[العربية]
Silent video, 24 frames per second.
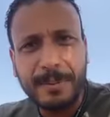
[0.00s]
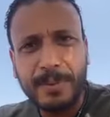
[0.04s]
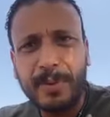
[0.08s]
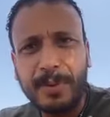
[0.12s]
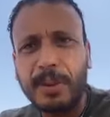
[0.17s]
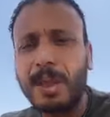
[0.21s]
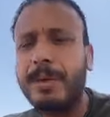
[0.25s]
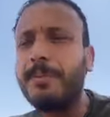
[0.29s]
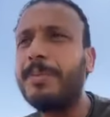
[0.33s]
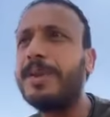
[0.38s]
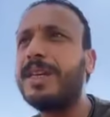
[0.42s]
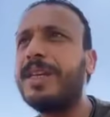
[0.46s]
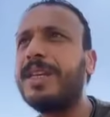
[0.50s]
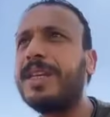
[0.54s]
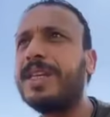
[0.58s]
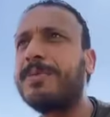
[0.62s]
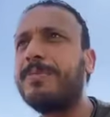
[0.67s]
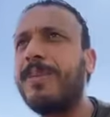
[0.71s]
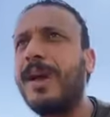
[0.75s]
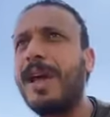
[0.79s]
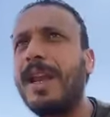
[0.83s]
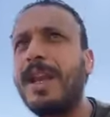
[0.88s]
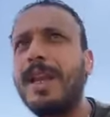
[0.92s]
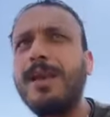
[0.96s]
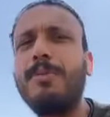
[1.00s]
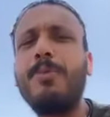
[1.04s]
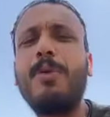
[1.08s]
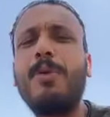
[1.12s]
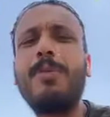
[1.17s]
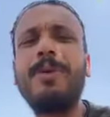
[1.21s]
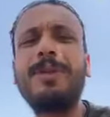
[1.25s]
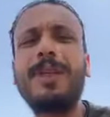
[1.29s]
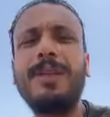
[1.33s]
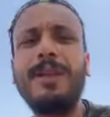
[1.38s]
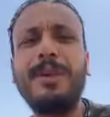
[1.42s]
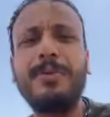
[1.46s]
بالنسبه
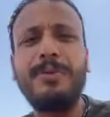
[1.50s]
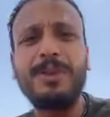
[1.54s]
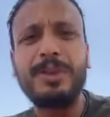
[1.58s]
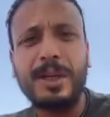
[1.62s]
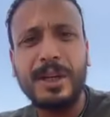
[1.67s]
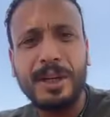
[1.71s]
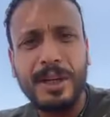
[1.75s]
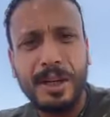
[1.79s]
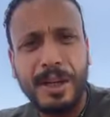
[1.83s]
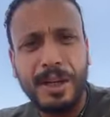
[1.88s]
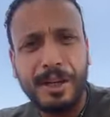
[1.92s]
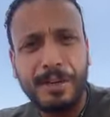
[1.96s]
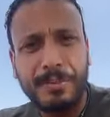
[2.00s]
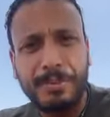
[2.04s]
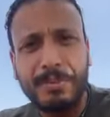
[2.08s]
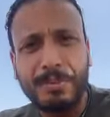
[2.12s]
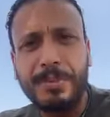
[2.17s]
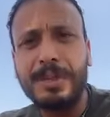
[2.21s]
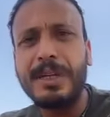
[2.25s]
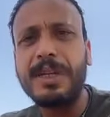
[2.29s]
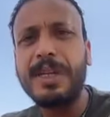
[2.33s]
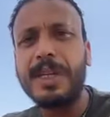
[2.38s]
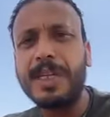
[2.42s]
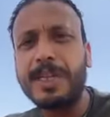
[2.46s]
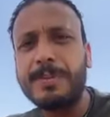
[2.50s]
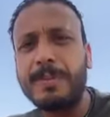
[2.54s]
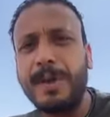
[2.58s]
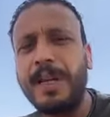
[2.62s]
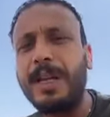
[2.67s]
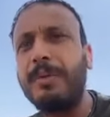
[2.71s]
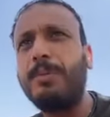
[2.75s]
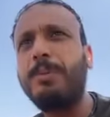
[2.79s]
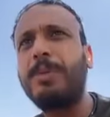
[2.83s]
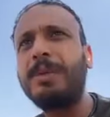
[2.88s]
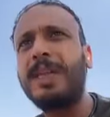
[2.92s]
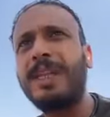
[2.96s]
للمبيدات الفطريه بالنسبه
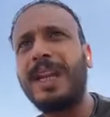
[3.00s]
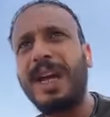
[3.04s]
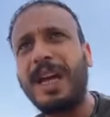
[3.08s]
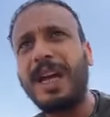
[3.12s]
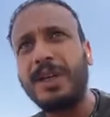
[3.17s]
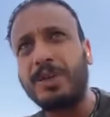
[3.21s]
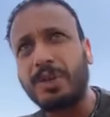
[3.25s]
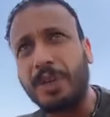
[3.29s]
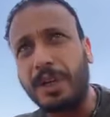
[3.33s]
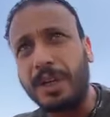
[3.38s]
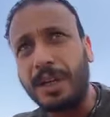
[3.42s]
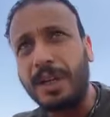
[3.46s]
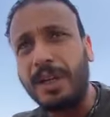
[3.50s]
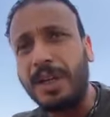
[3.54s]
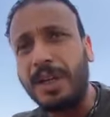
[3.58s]
للمبيدات الحشريه